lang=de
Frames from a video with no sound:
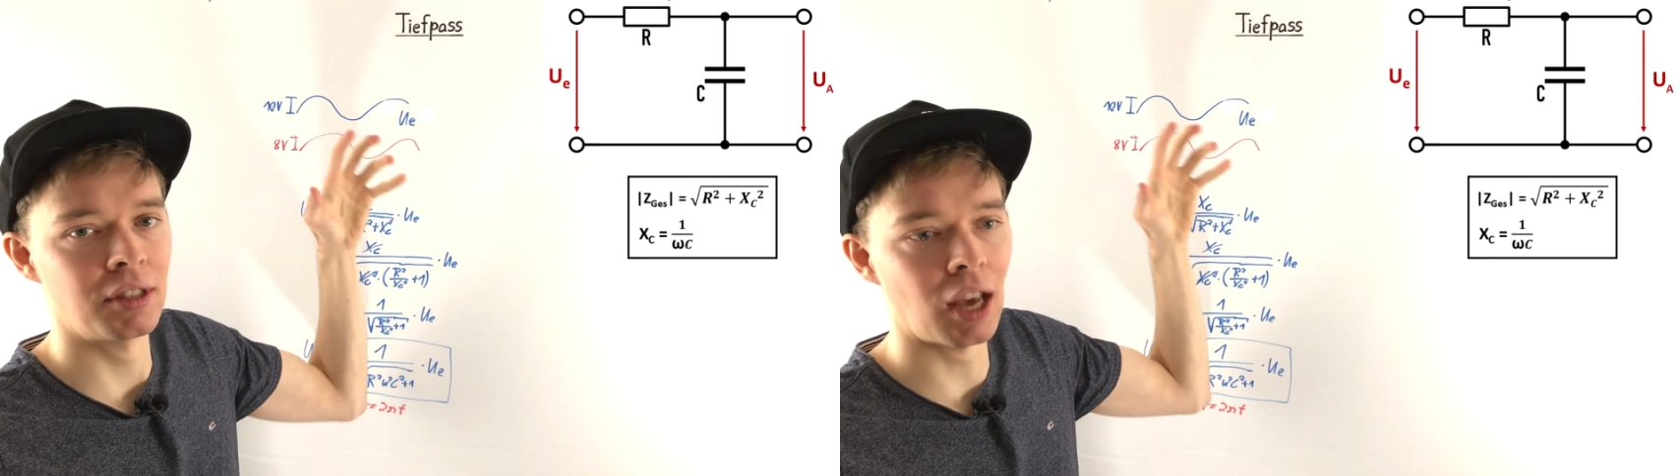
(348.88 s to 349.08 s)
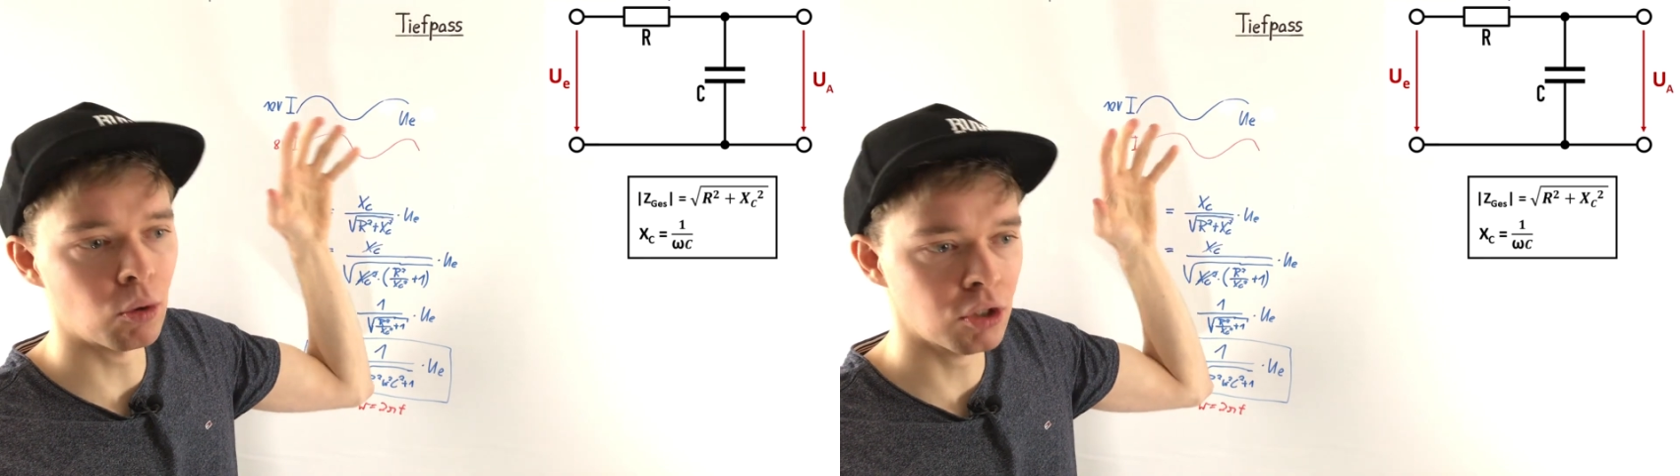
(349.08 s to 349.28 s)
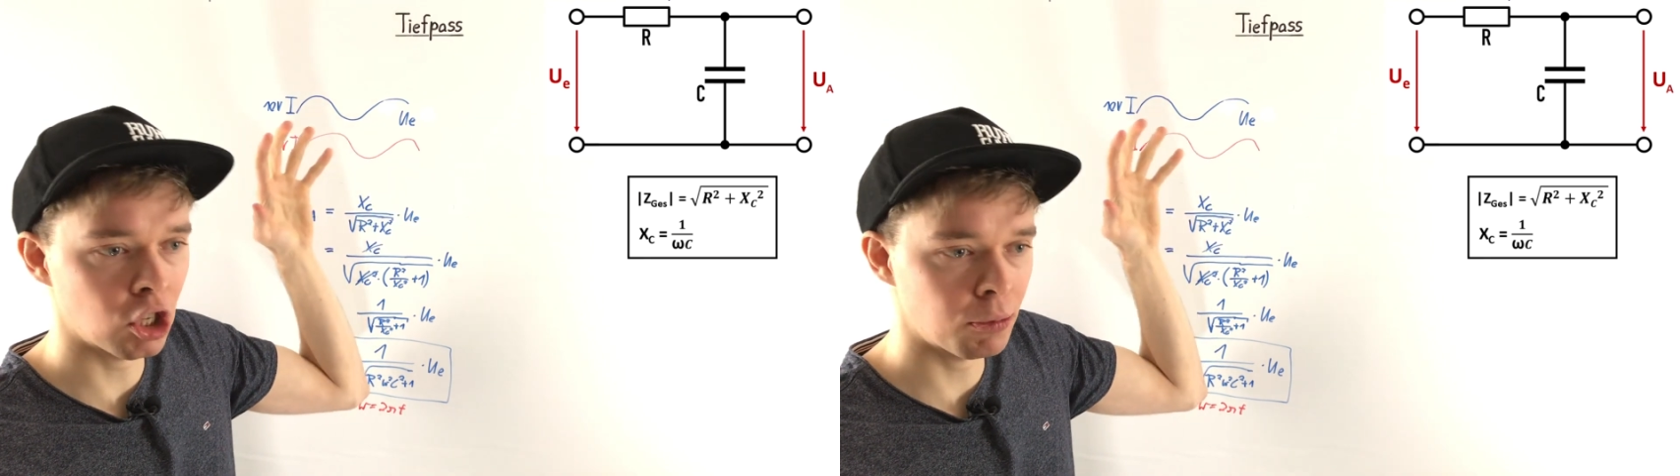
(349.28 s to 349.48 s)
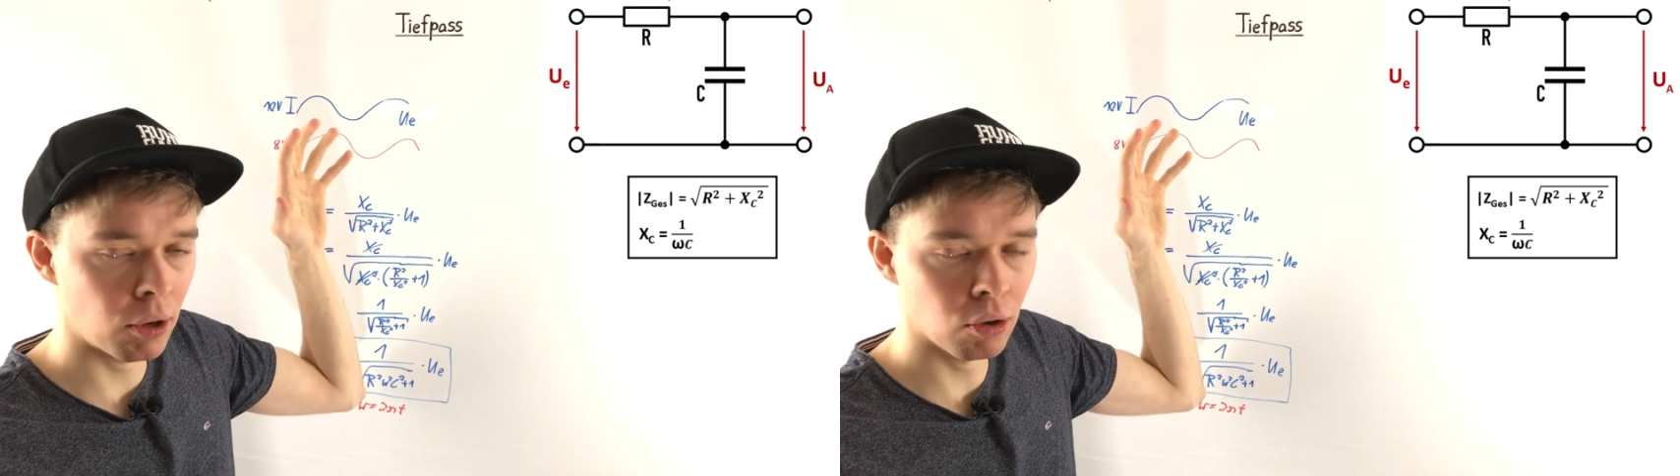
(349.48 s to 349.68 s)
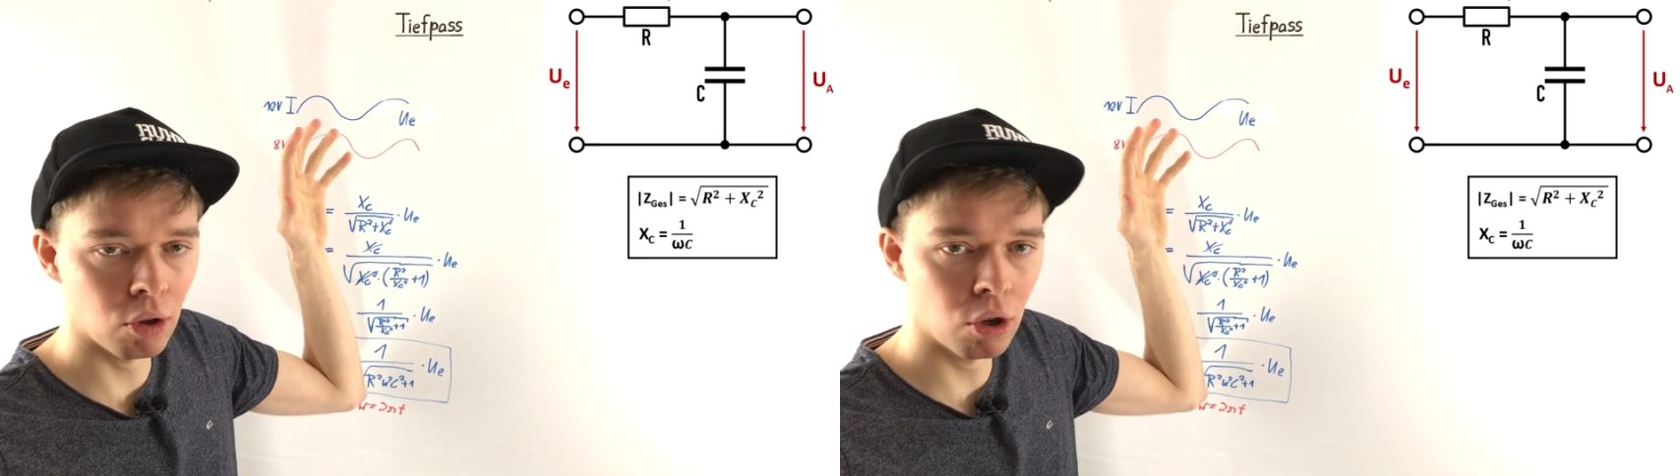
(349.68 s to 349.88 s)
die
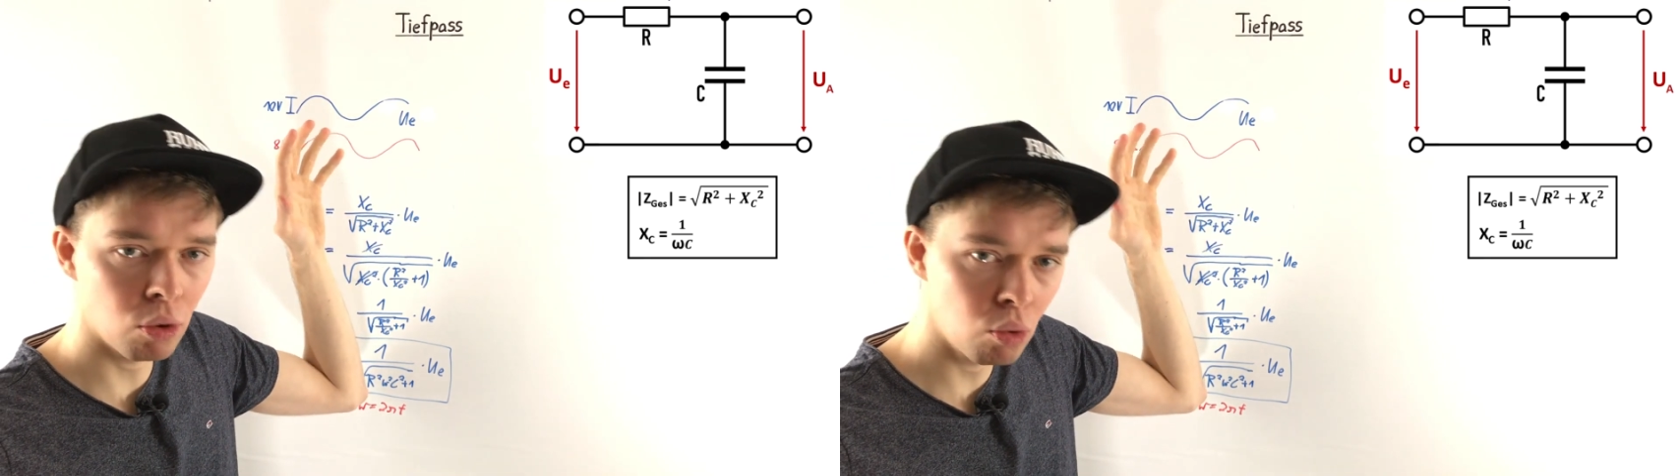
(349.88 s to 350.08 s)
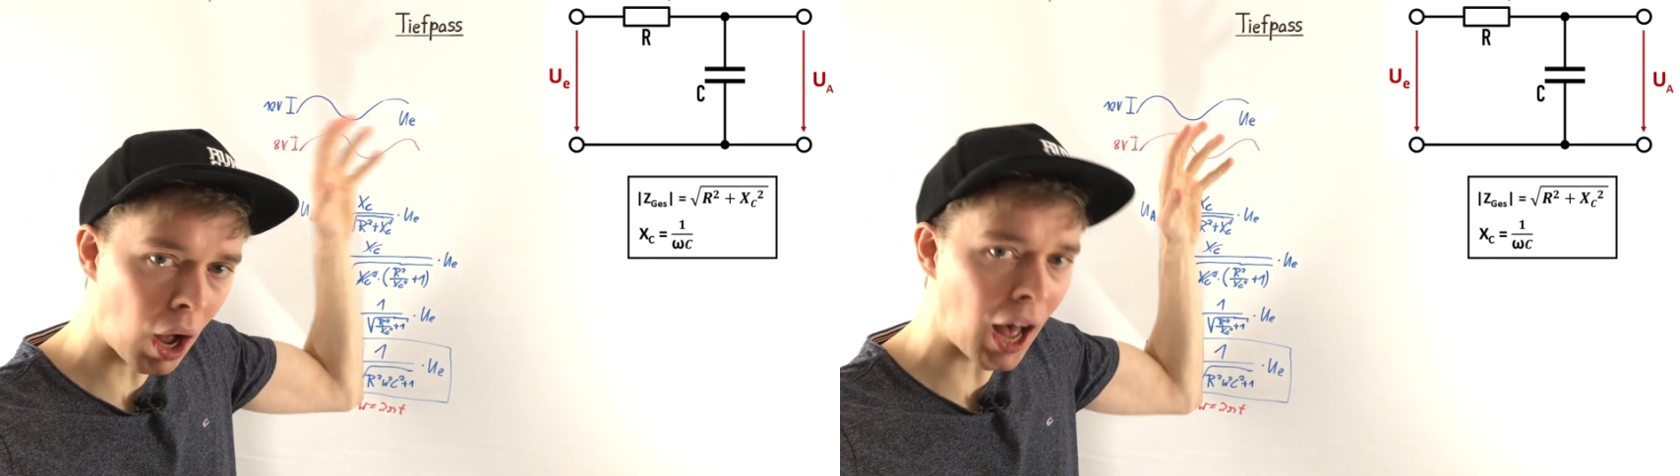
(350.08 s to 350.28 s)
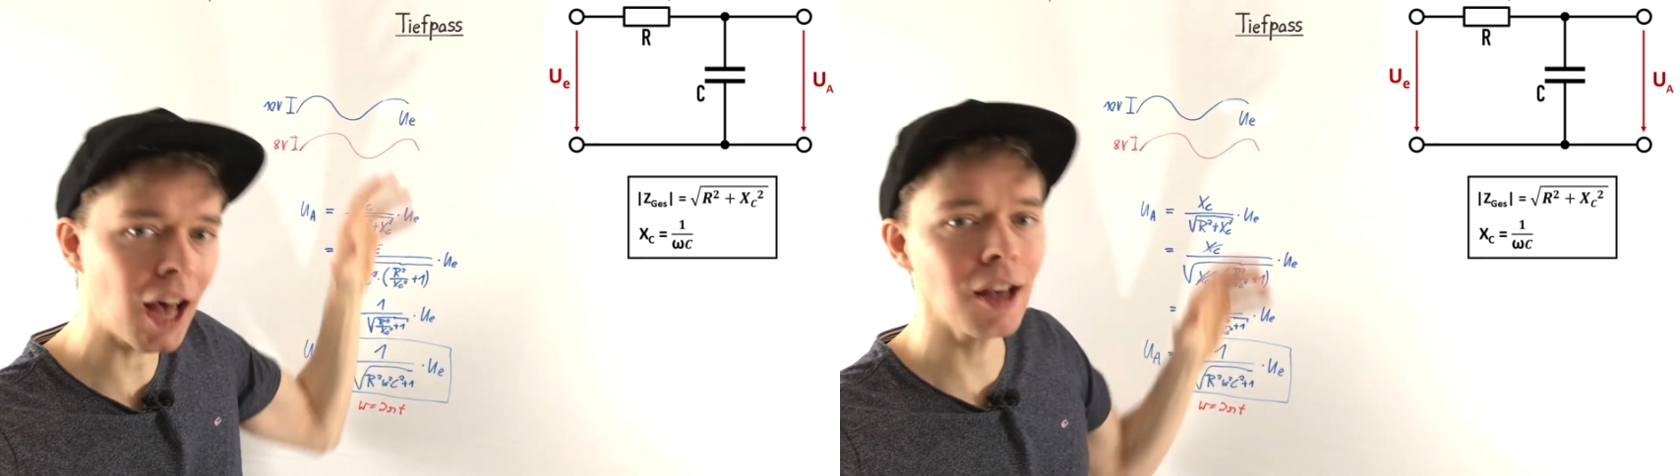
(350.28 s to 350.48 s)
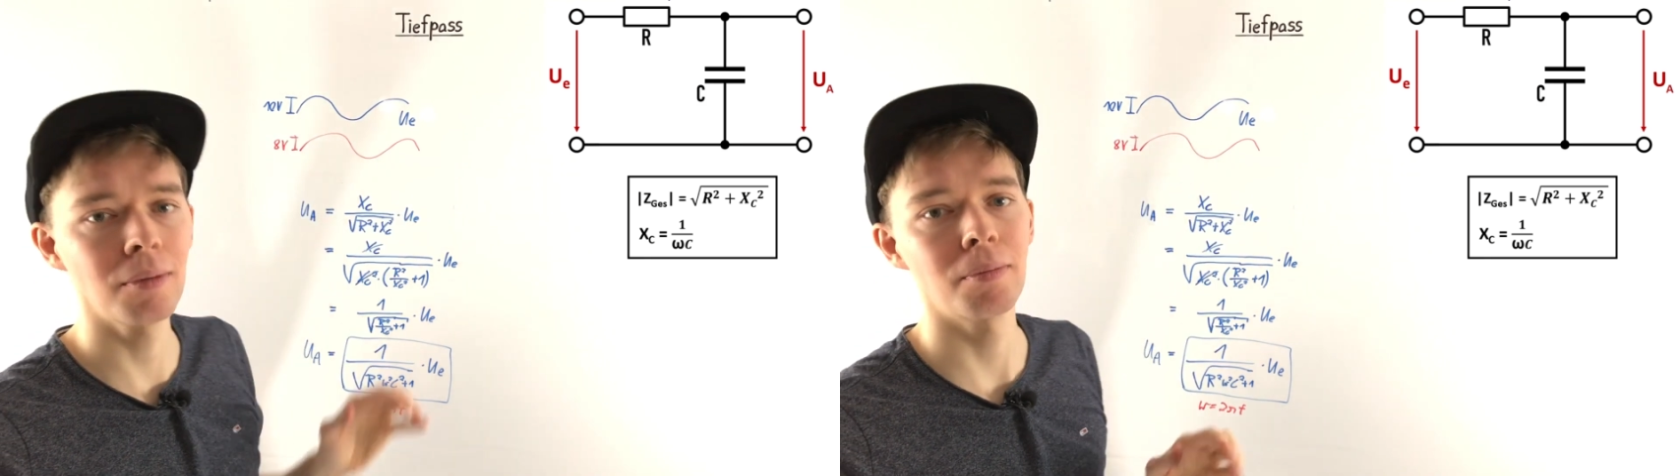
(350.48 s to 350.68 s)
Ausgangsspannung UA